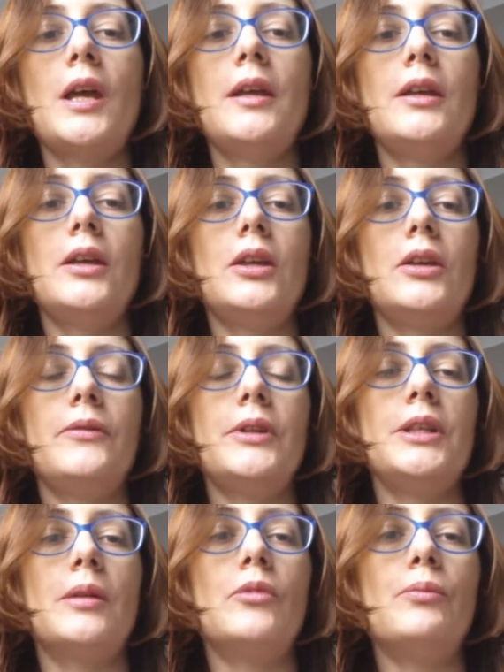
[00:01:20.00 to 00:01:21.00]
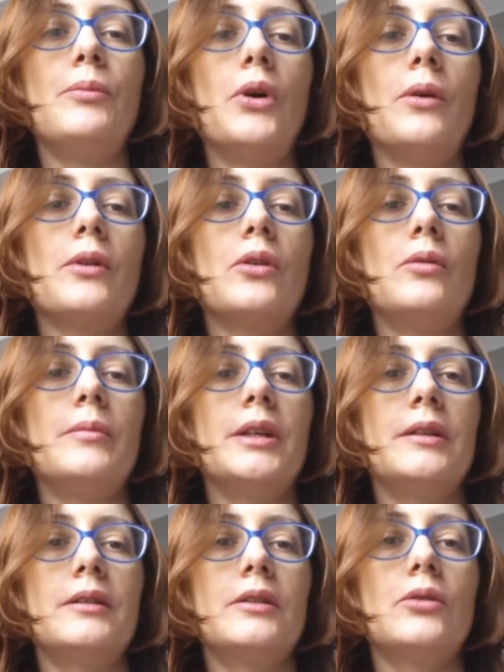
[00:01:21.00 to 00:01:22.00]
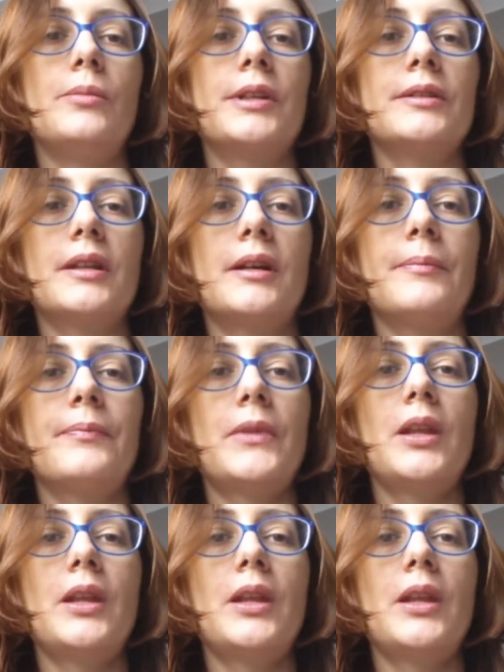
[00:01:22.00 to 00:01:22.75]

e vediamo un po' come, come andrà.